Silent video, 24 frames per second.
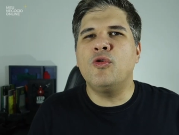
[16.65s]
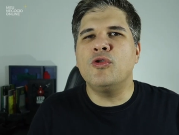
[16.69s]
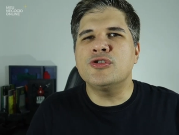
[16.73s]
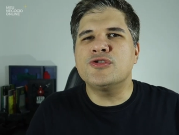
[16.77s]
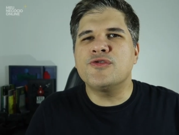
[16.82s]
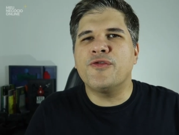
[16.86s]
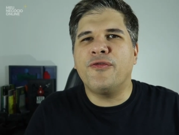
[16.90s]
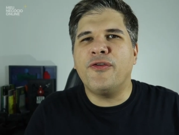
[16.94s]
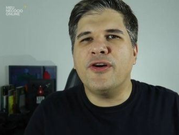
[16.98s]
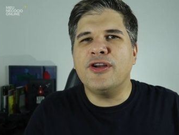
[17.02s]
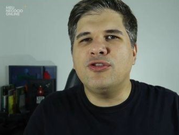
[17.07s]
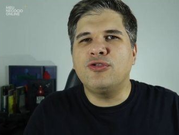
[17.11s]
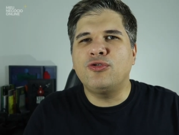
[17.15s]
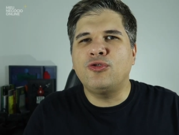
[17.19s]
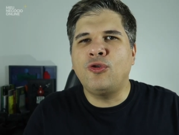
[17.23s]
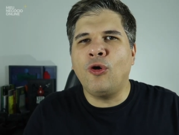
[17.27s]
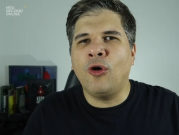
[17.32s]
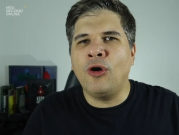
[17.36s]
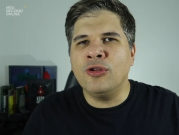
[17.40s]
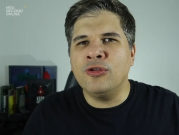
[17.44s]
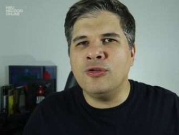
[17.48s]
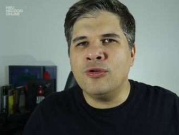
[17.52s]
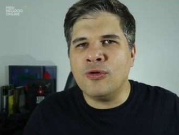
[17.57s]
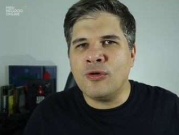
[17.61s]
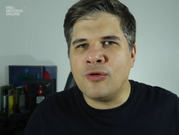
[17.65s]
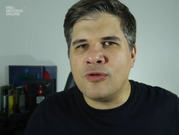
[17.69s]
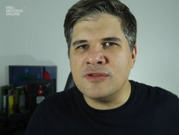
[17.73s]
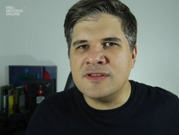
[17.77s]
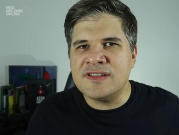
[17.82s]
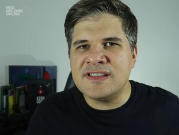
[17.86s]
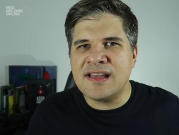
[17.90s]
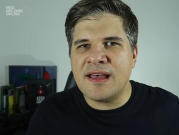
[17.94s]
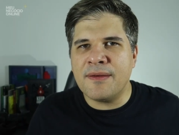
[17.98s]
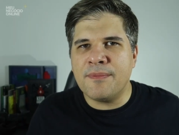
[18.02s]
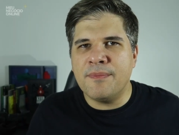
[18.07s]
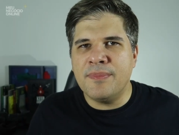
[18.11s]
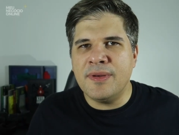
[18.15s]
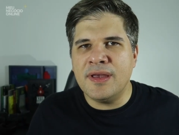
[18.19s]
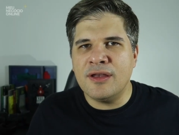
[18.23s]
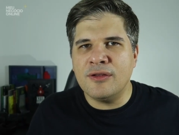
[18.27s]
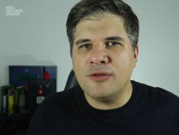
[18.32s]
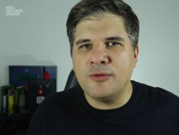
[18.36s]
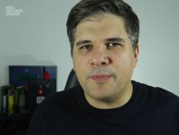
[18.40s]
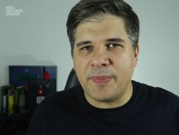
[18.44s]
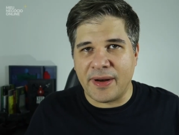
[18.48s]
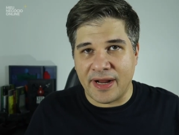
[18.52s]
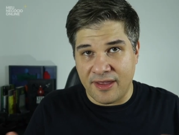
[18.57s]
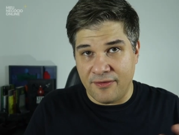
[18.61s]
curso foi todo
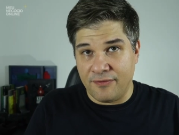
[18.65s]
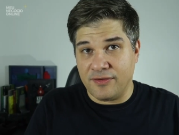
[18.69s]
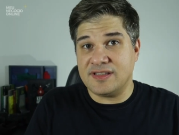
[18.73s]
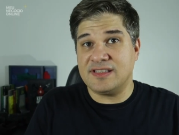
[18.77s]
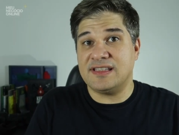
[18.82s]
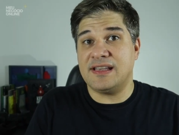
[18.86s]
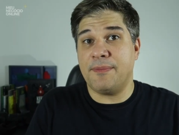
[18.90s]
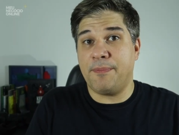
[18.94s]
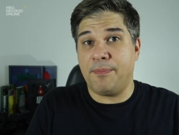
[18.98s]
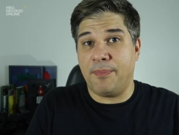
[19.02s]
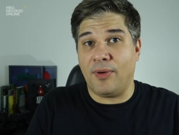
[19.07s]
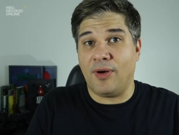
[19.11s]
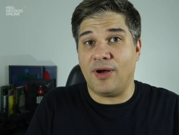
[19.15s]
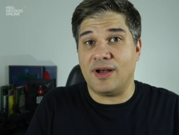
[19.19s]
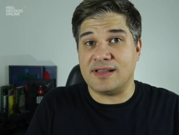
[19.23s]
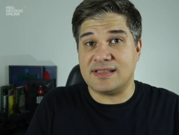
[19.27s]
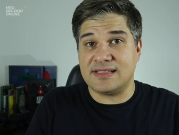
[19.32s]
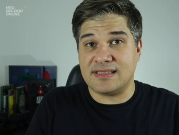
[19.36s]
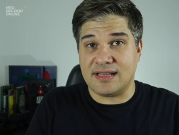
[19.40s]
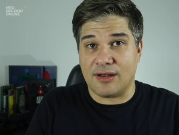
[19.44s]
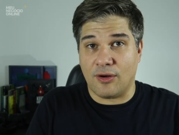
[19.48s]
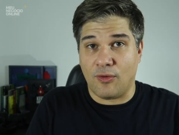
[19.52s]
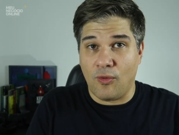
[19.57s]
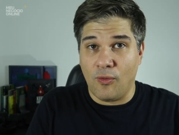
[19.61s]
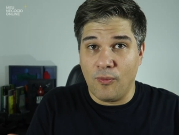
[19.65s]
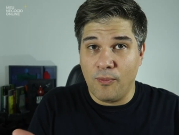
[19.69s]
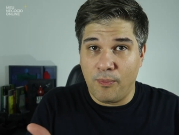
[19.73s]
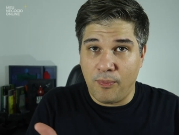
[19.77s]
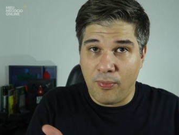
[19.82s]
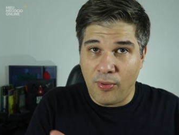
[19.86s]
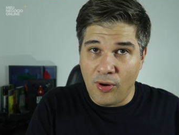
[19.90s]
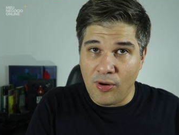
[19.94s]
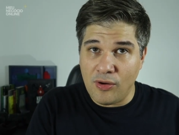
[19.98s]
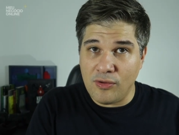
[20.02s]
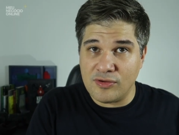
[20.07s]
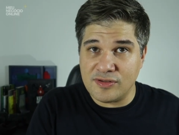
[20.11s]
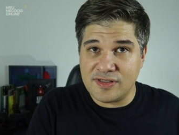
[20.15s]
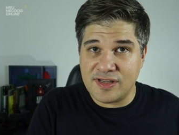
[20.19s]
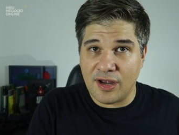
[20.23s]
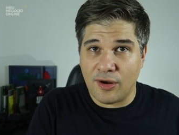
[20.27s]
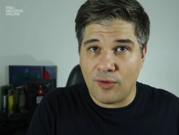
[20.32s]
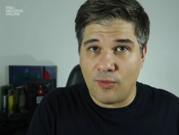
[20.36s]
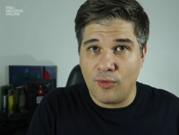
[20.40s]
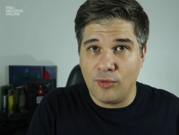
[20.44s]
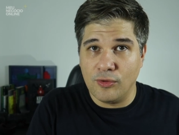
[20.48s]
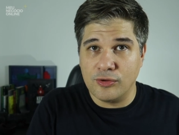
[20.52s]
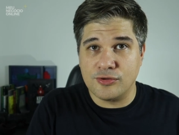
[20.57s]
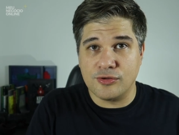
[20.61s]
concebido para que você possa, com poucos
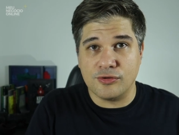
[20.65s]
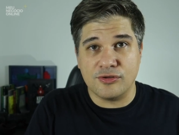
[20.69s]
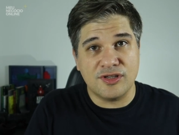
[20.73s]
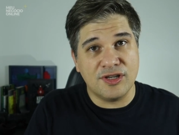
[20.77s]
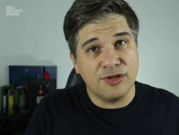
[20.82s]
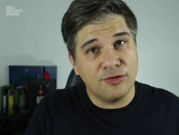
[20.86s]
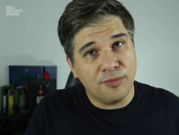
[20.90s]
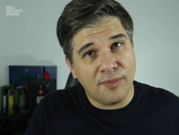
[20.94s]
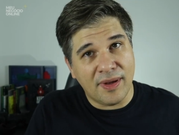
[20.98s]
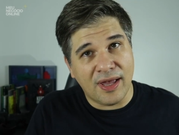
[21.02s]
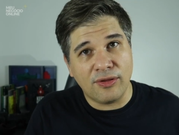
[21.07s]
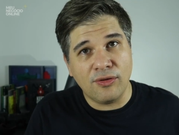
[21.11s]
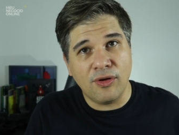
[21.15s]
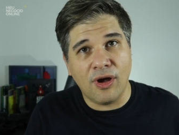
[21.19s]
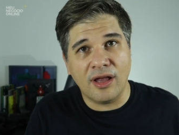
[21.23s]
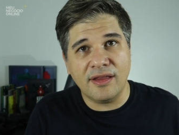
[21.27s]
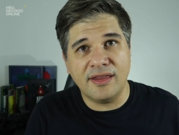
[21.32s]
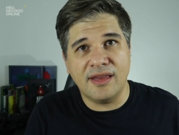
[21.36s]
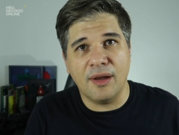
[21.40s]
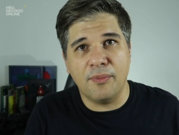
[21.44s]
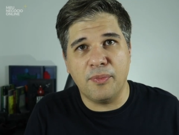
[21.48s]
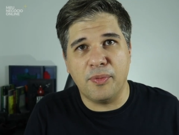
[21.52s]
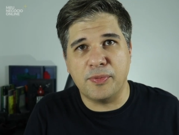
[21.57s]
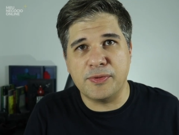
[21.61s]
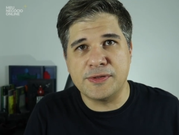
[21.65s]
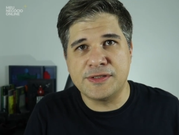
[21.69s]
recursos e no menor tempo